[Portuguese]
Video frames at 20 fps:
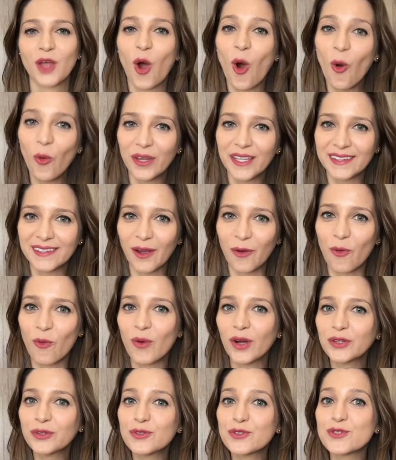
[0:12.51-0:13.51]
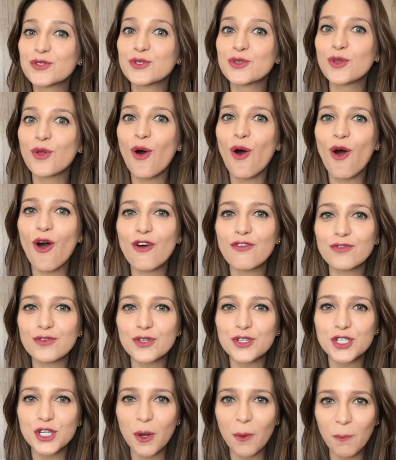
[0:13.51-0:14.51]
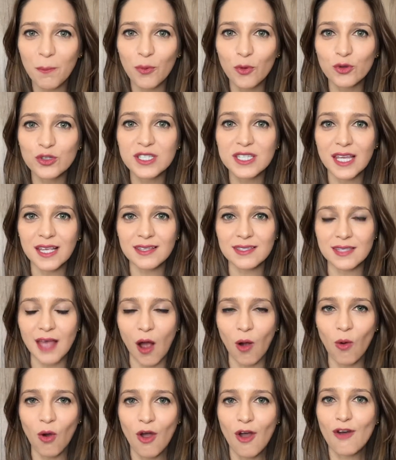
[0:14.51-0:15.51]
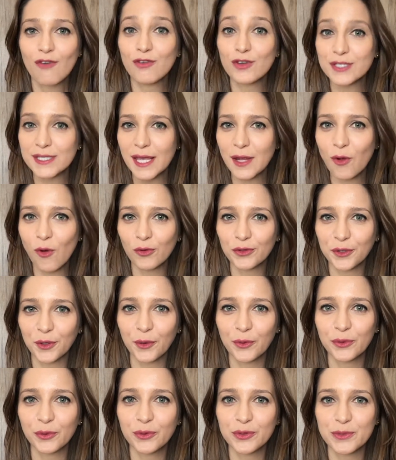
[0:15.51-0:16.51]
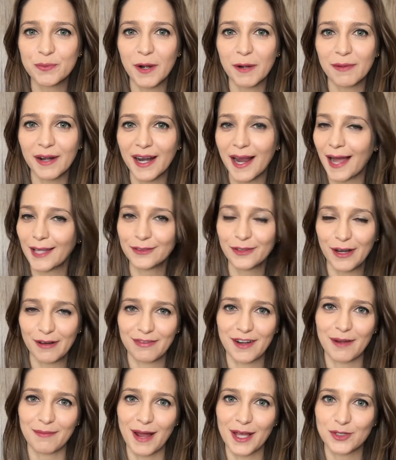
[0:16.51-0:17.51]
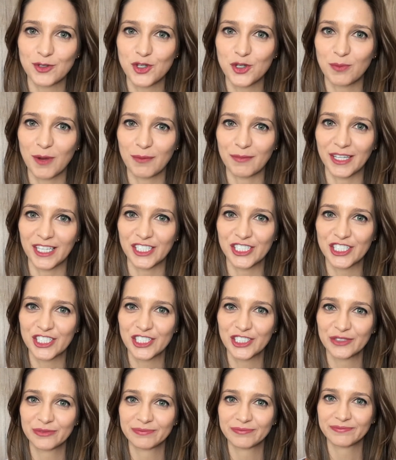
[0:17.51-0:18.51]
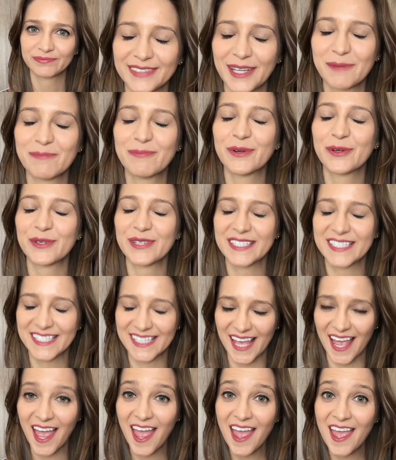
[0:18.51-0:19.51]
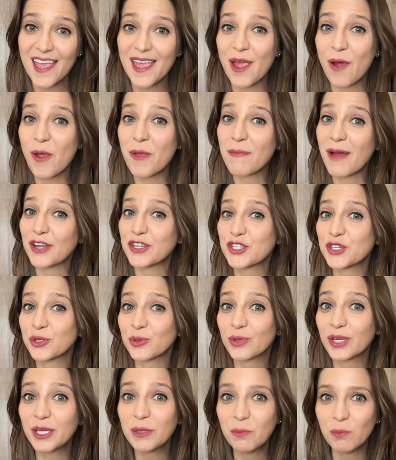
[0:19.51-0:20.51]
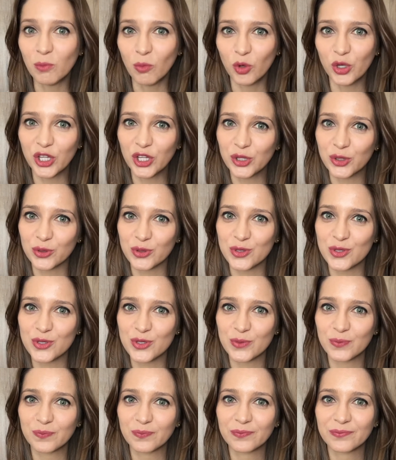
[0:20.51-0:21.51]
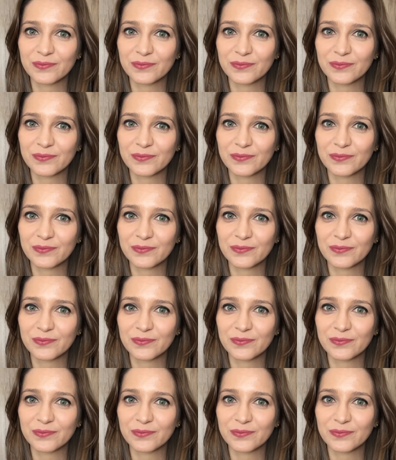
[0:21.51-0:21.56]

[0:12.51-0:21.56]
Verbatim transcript: Ou então, quantos novos shampoos sem sal você encontrou no supermercado ou na farmácia ultimamente? Pois é, eu imagino que muitos.